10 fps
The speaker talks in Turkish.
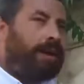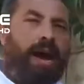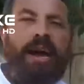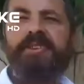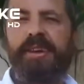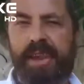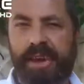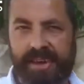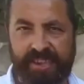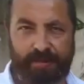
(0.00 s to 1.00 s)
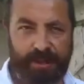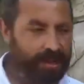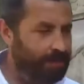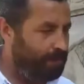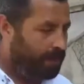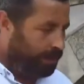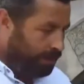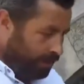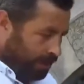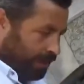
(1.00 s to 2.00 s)
hazire kısmının
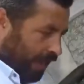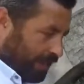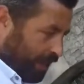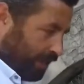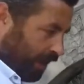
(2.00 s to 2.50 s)
iki tane